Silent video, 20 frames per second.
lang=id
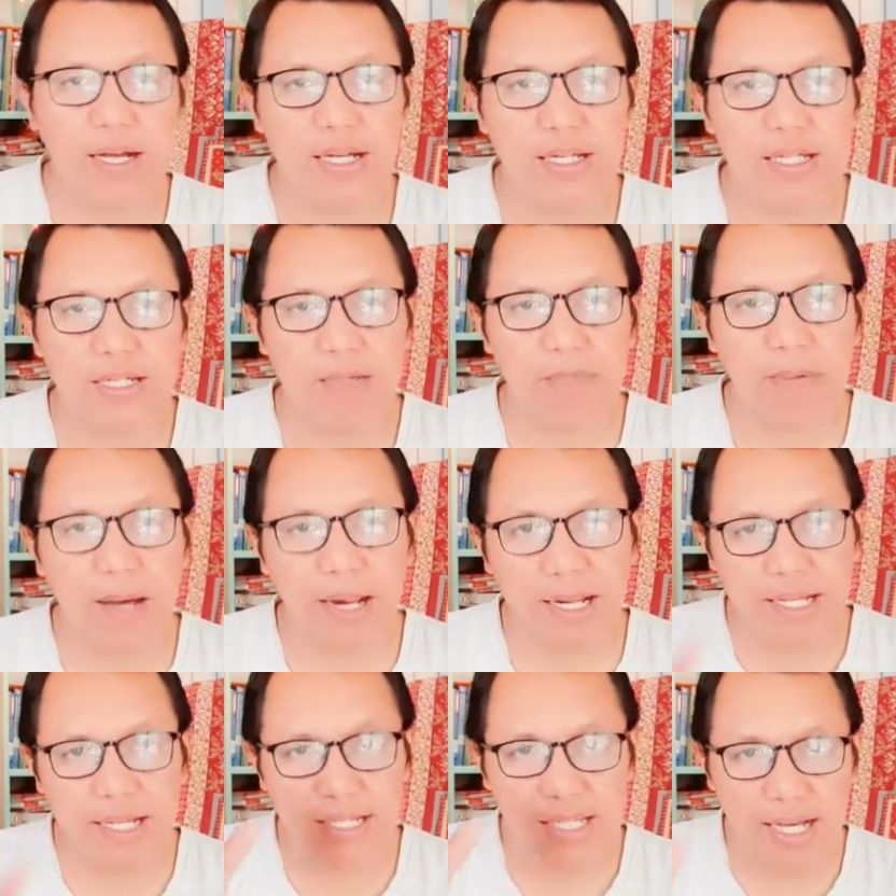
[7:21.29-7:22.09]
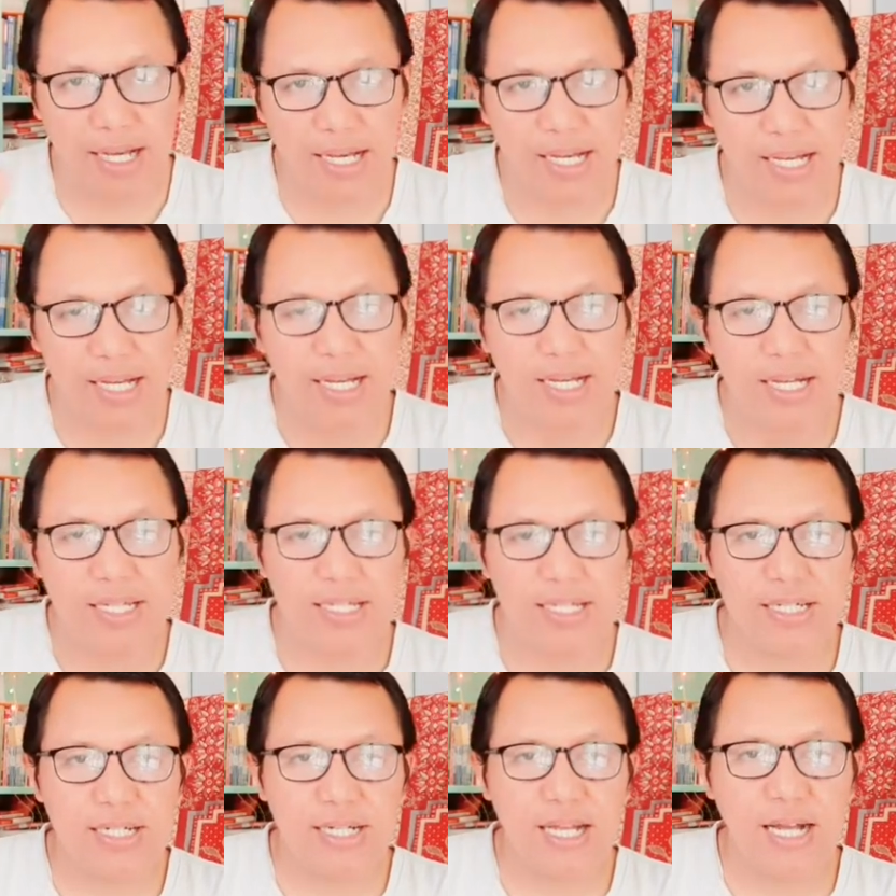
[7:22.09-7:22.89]
Sebaliknya,
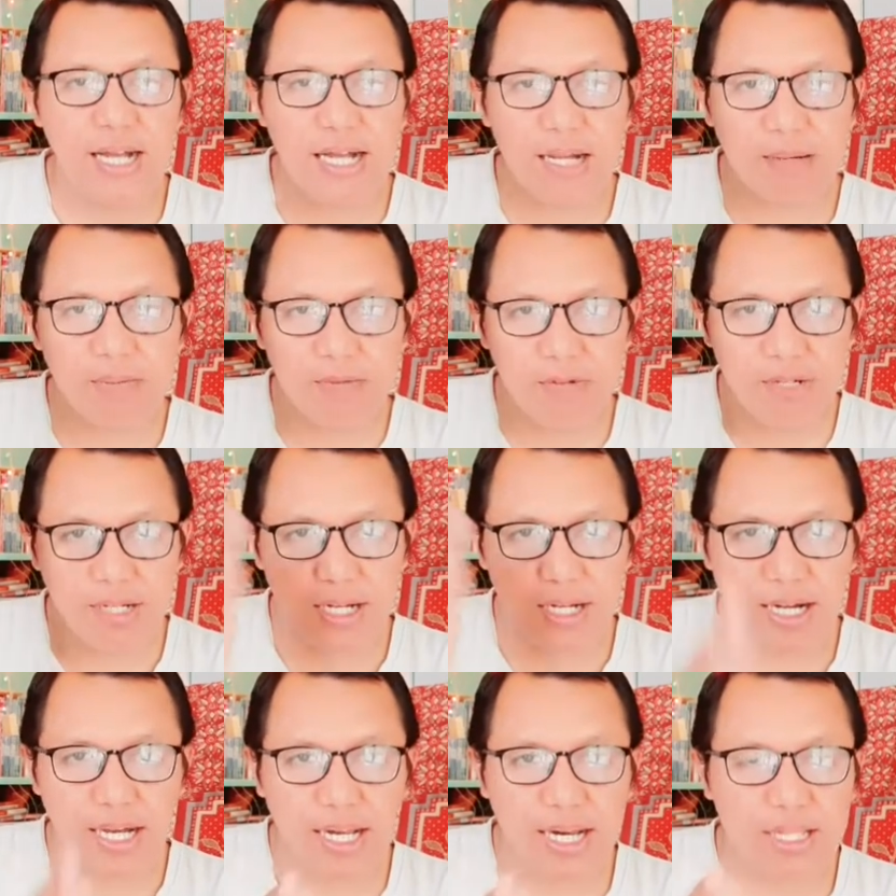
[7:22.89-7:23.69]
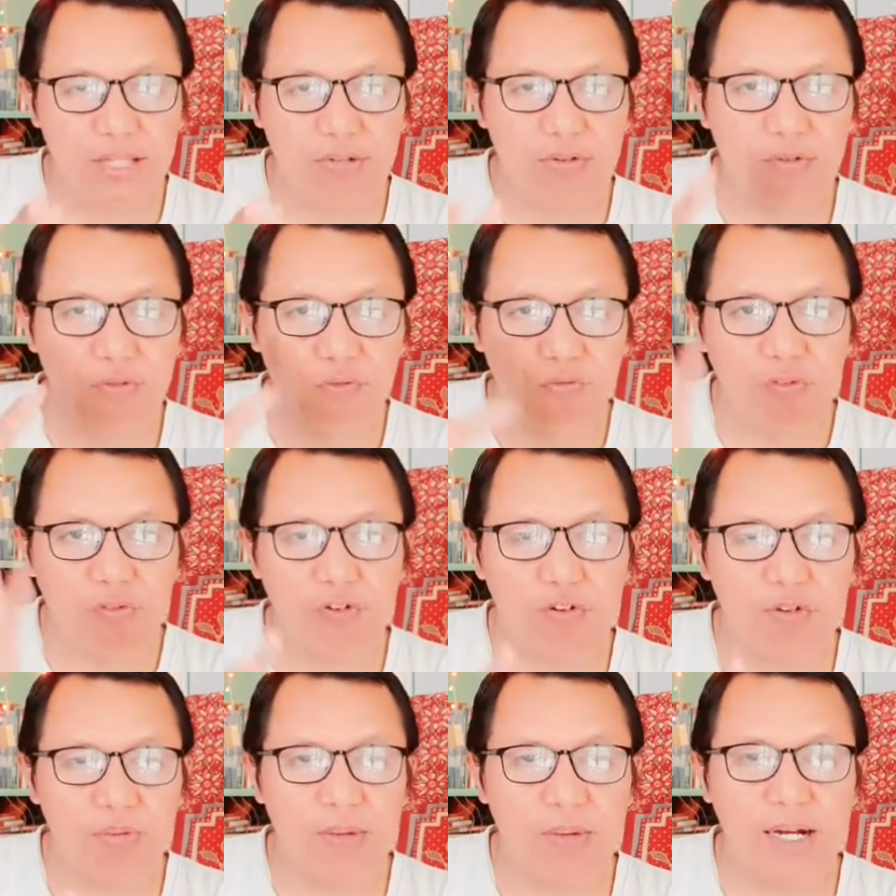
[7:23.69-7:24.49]
jika kamu ingkar atau
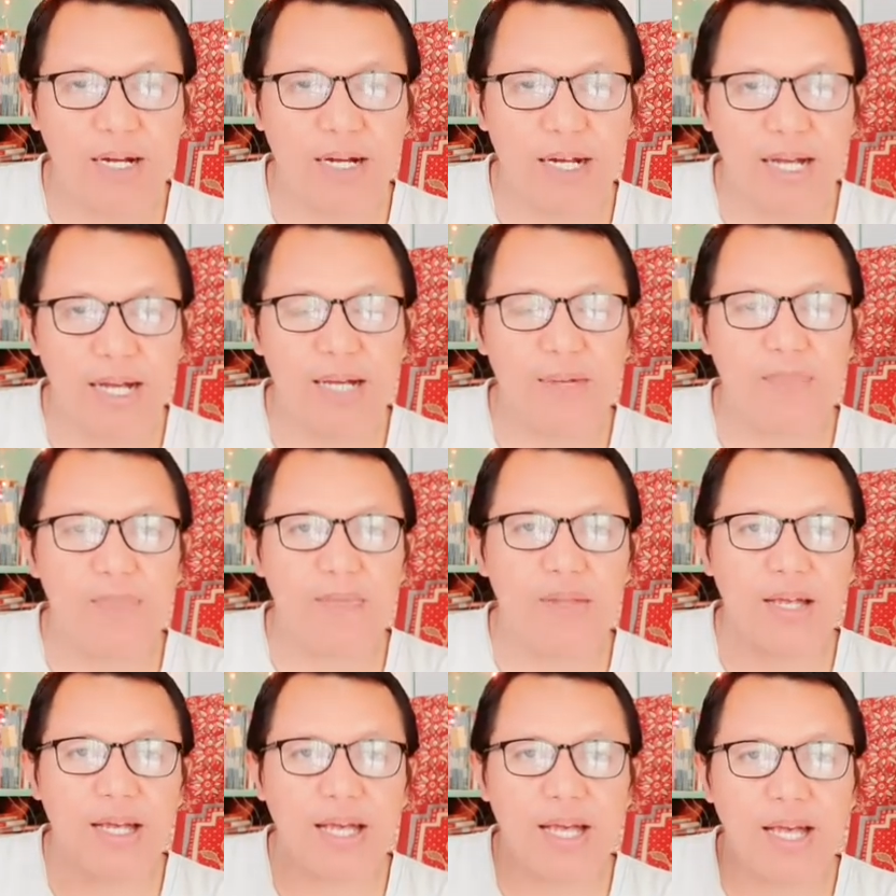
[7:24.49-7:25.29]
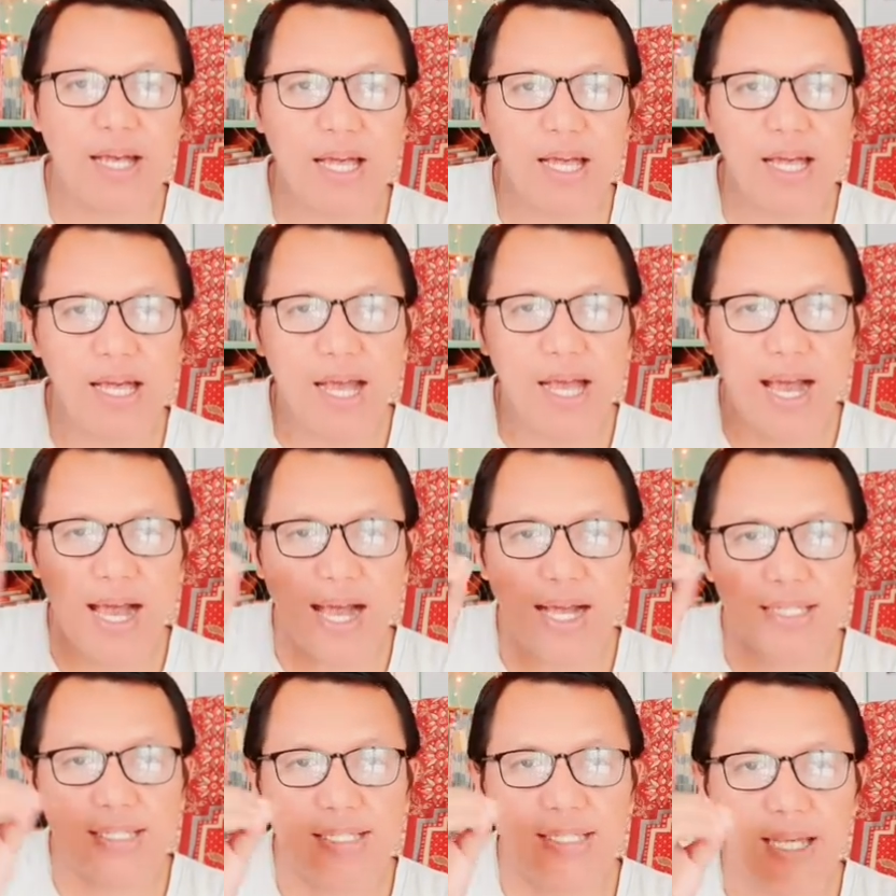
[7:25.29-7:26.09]
kufur maka
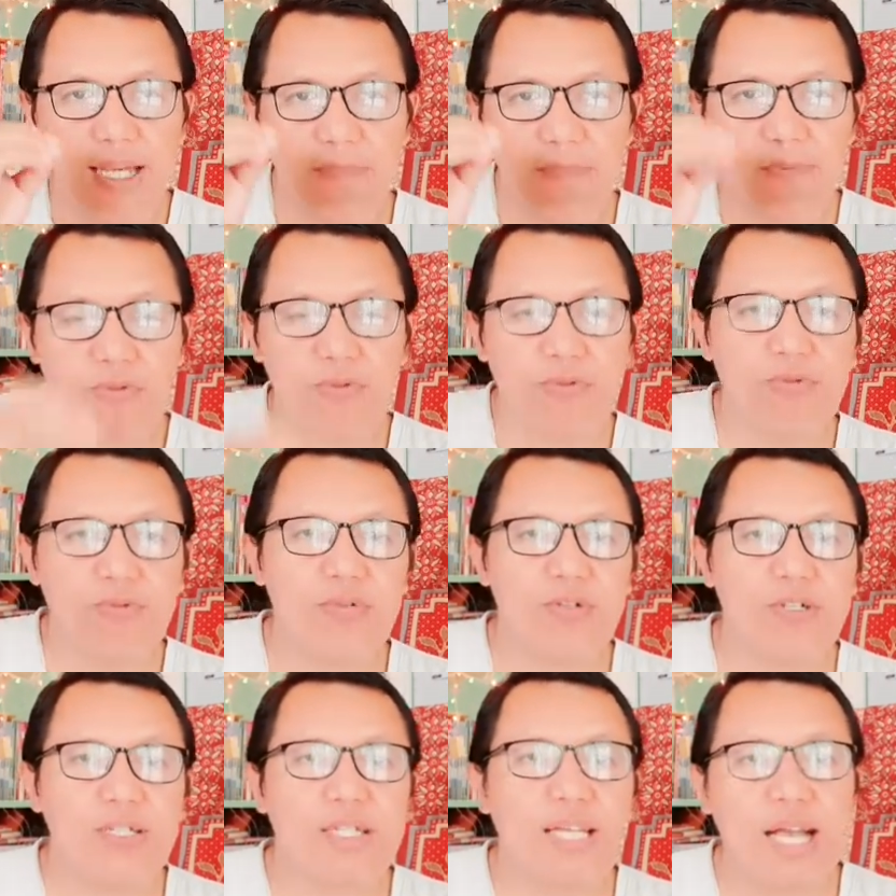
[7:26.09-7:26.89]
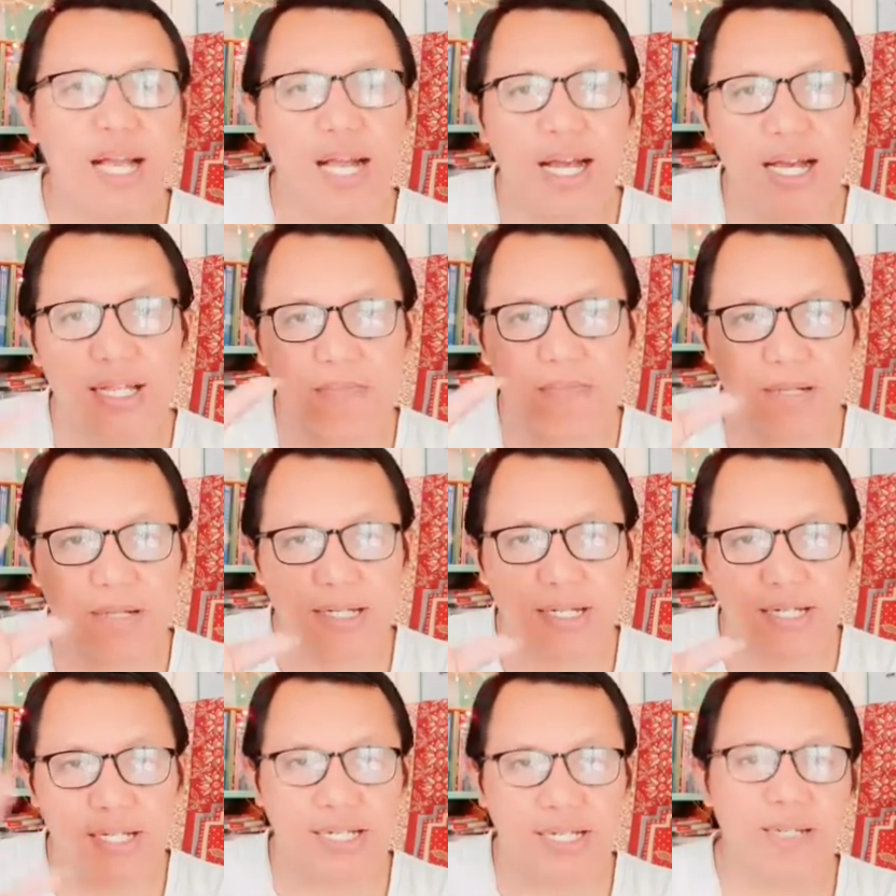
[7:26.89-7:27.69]
azabku sangat
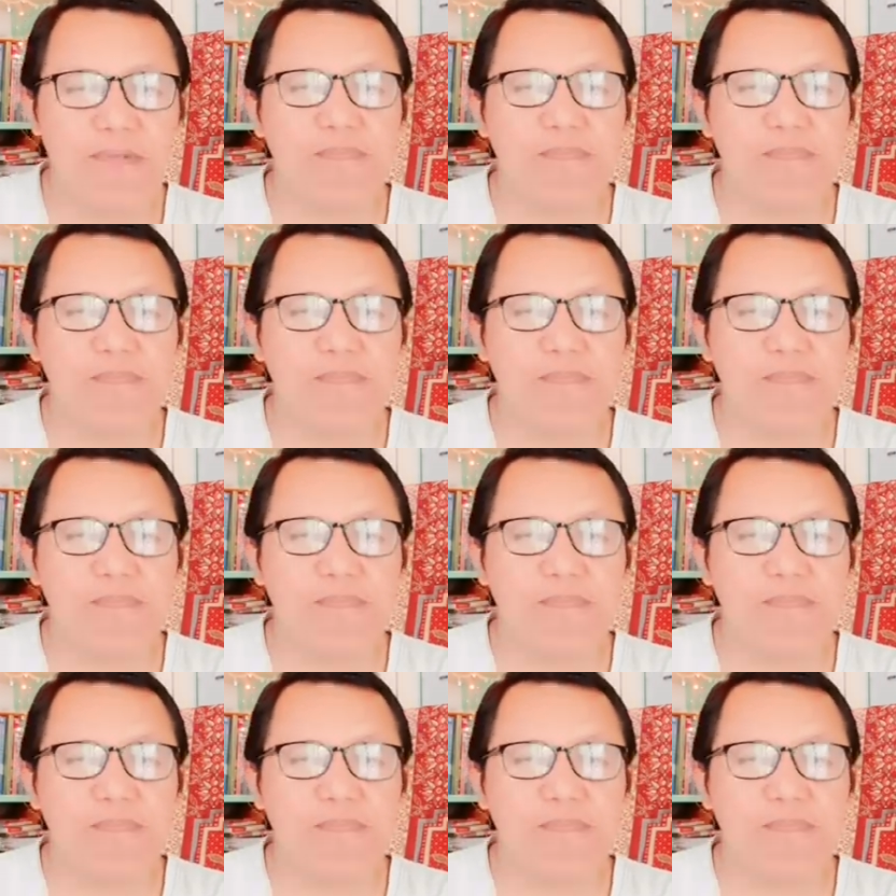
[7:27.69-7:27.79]
pedih.